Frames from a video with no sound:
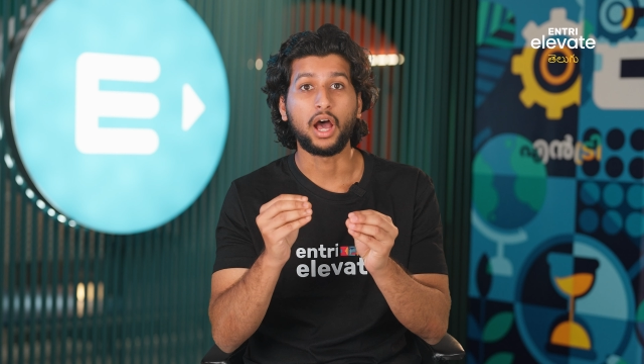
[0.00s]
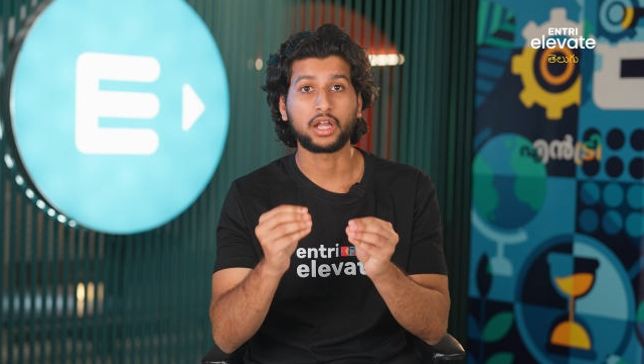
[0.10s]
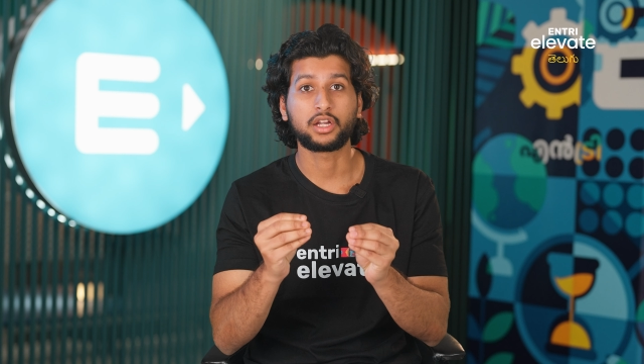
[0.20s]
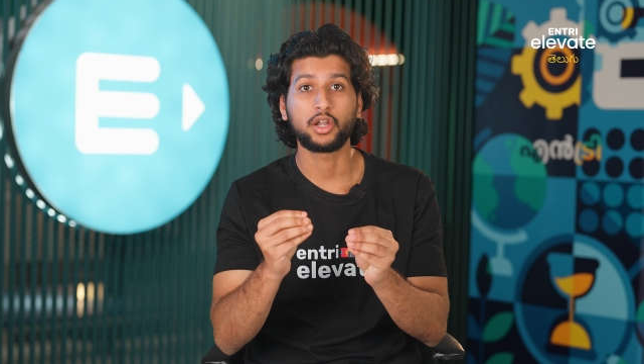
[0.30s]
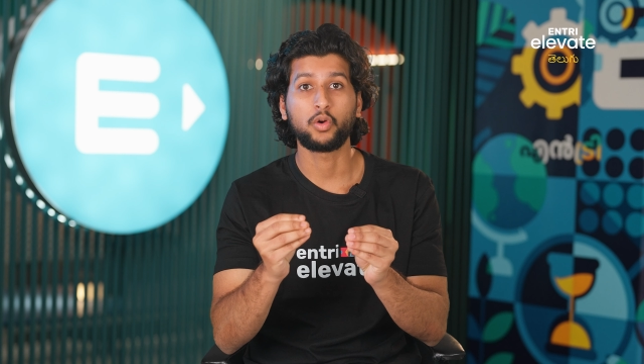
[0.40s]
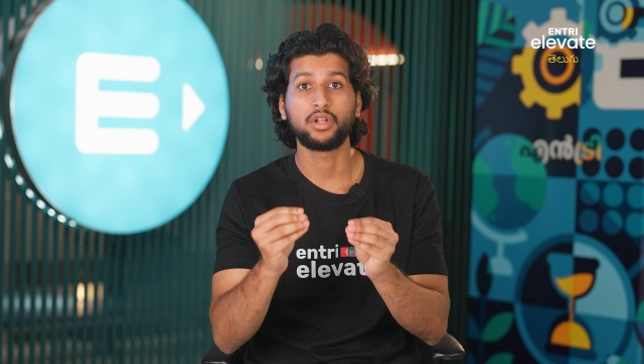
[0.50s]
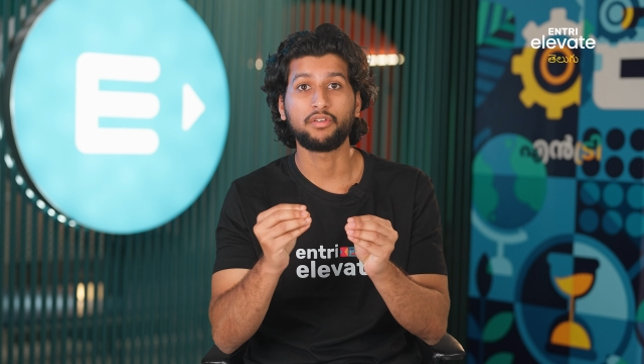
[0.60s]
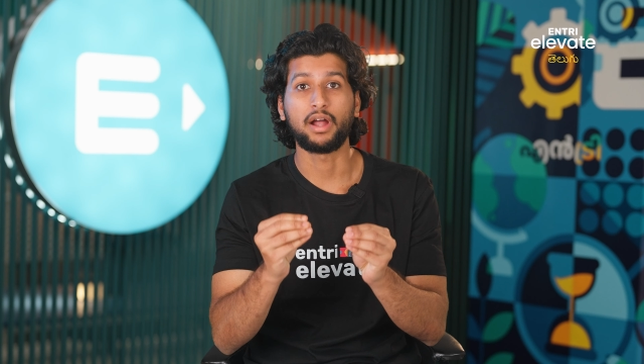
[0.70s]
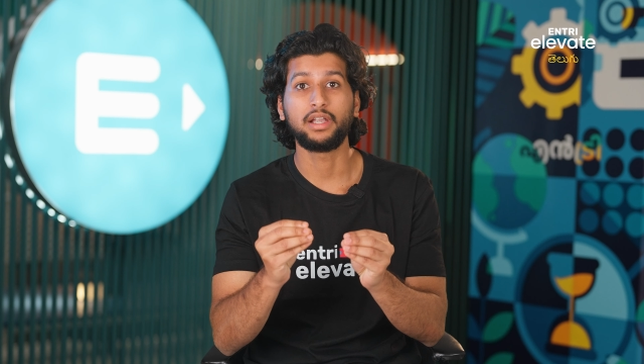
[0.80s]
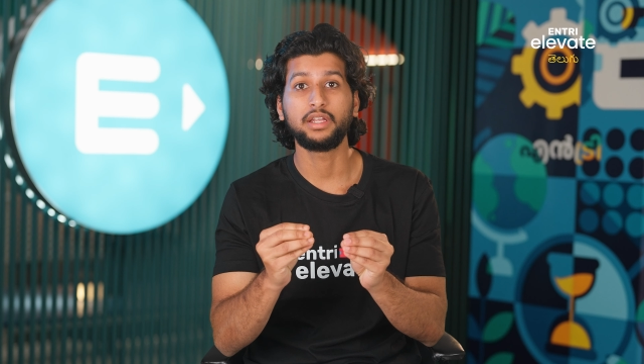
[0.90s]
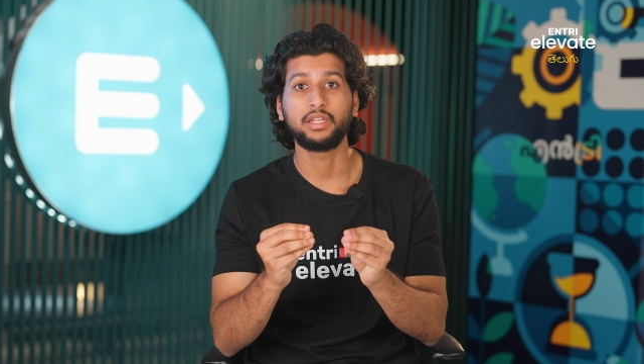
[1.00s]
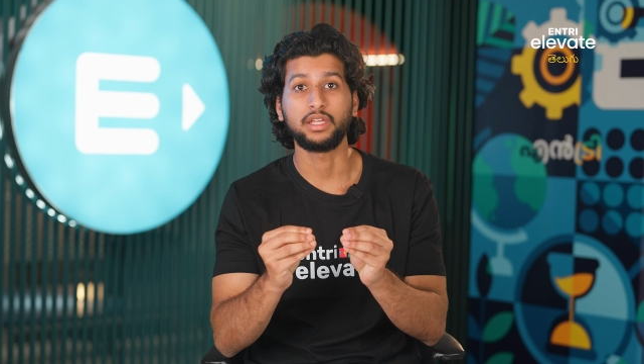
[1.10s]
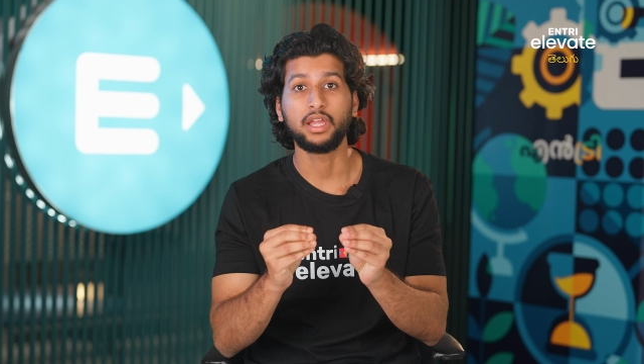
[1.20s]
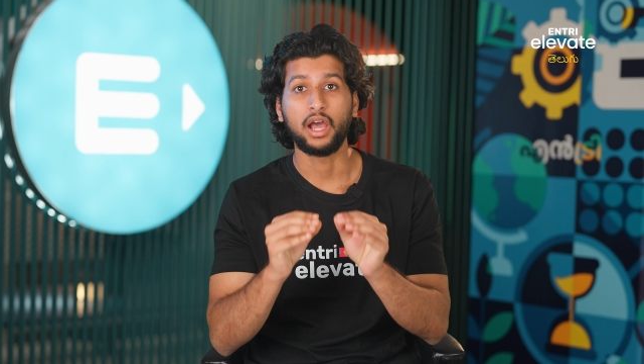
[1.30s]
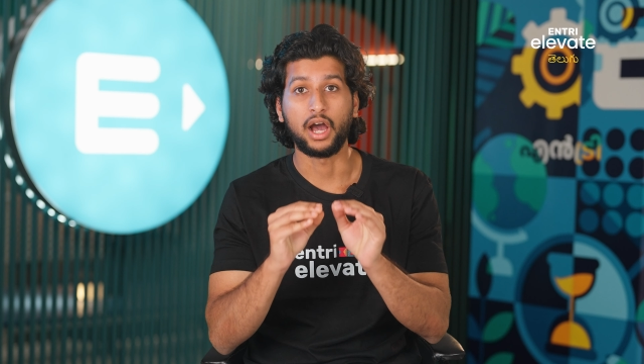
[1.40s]
అక్కడ ఉన్న వాళ్ళని
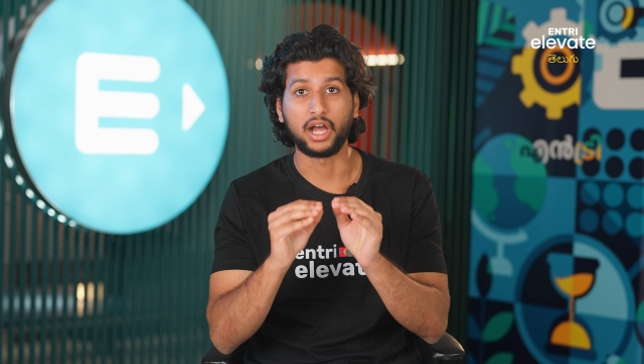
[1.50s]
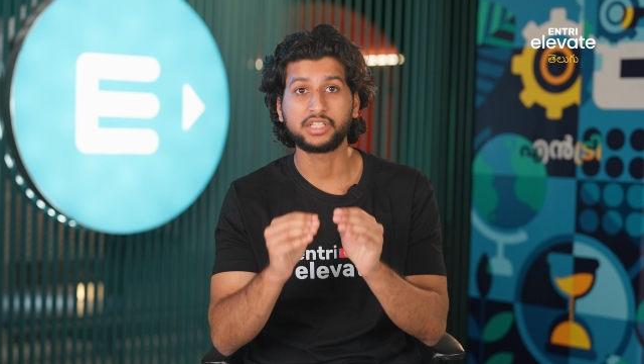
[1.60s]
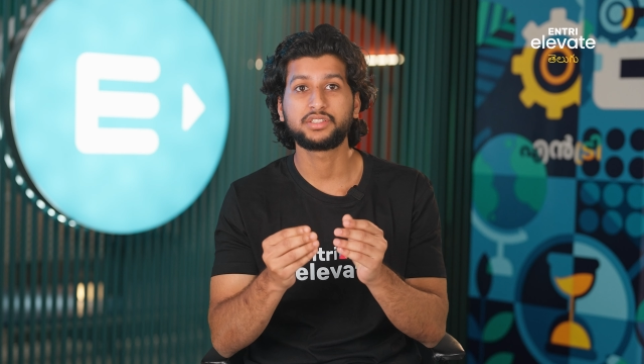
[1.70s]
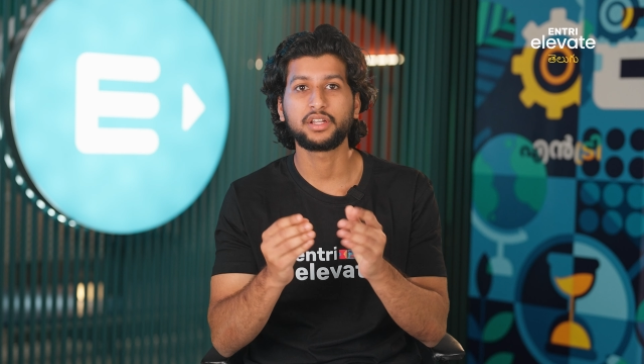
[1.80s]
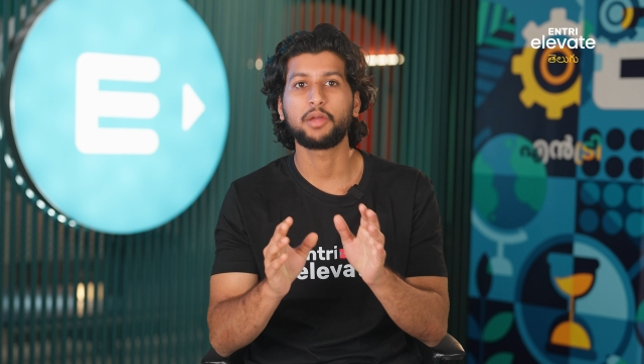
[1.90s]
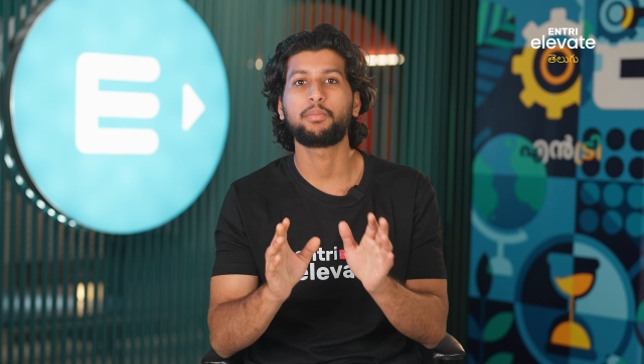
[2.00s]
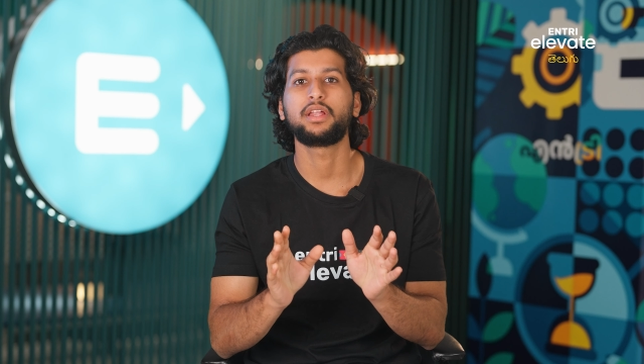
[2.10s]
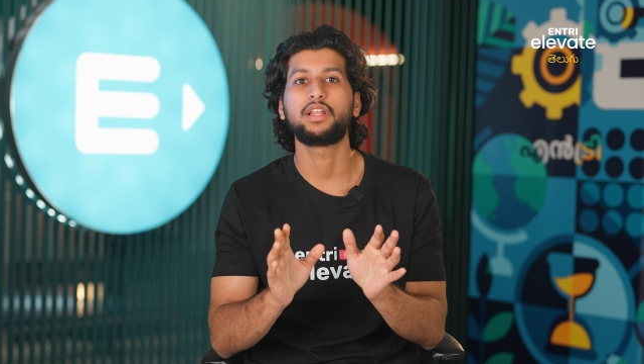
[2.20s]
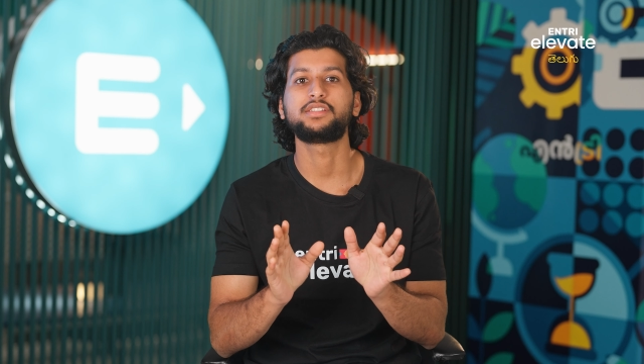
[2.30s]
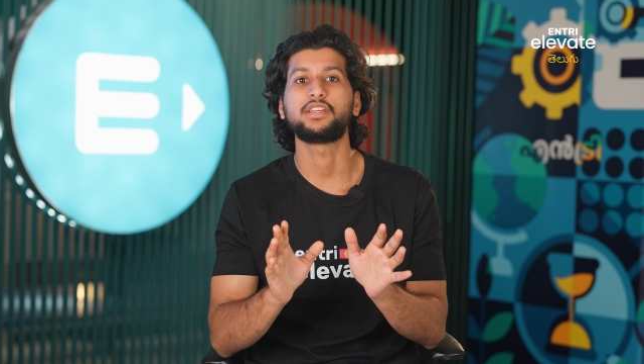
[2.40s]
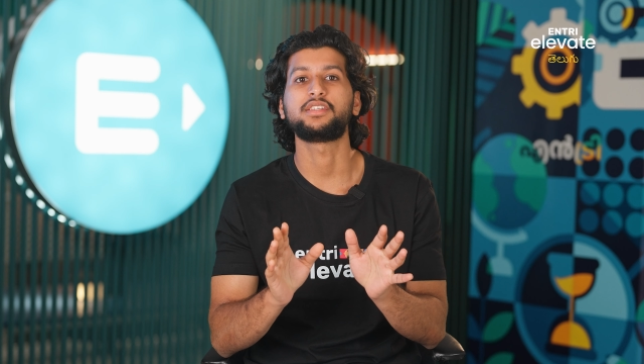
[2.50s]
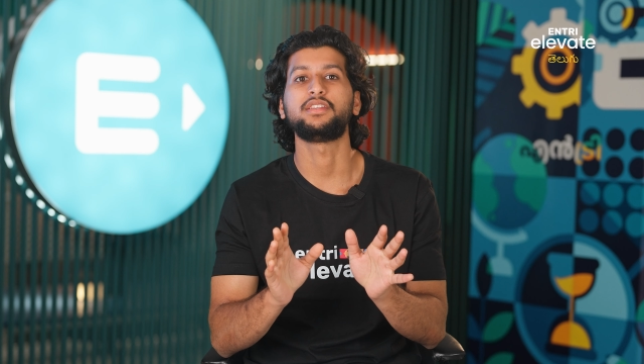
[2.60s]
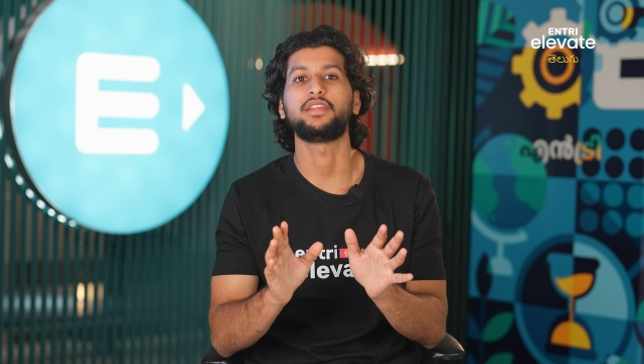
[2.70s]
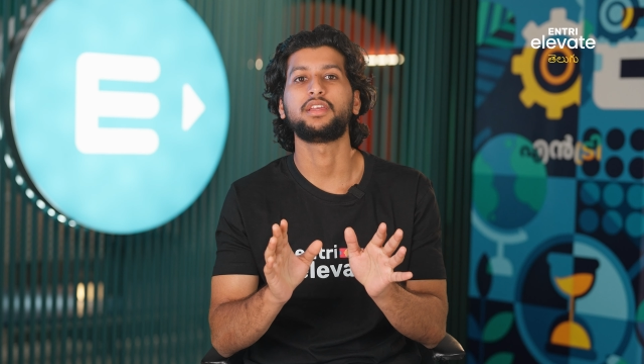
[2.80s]
ఆశ్చర్యపడేలా చేసింది